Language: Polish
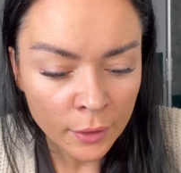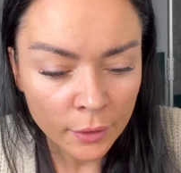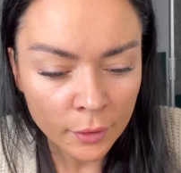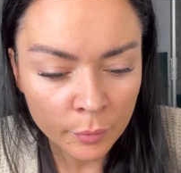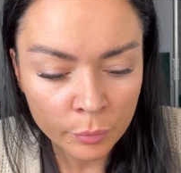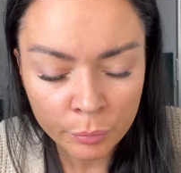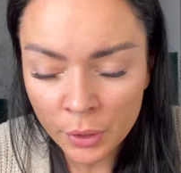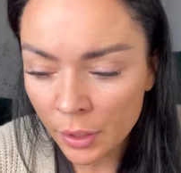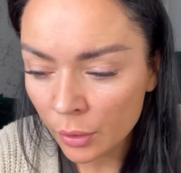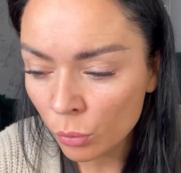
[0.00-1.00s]
E,
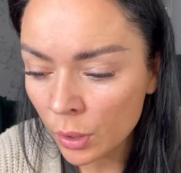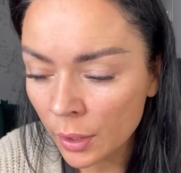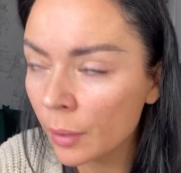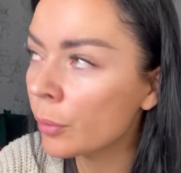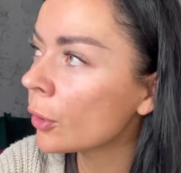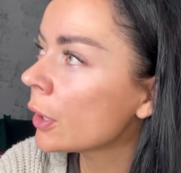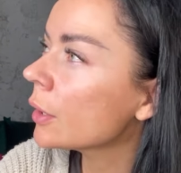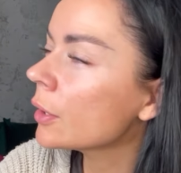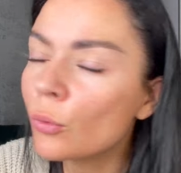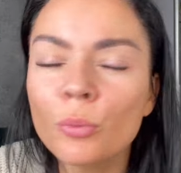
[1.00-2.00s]
piję łyka, biorę,
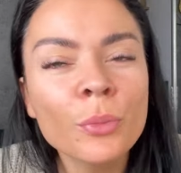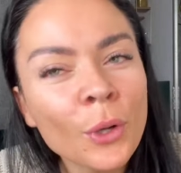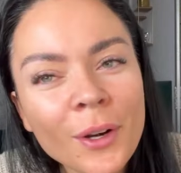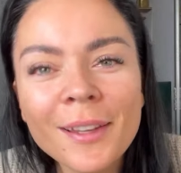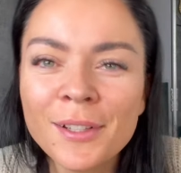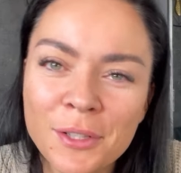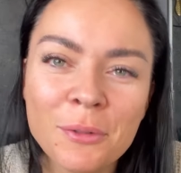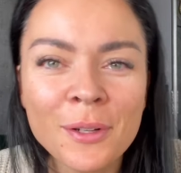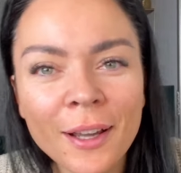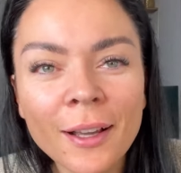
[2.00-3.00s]
biorę jeszcze
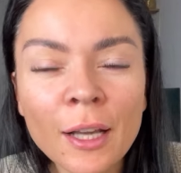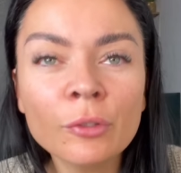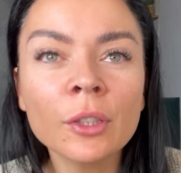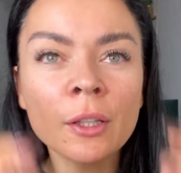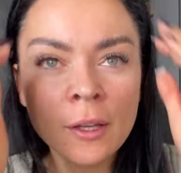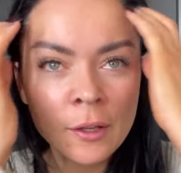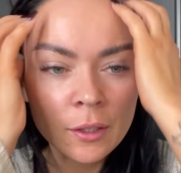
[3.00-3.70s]
łyka kawki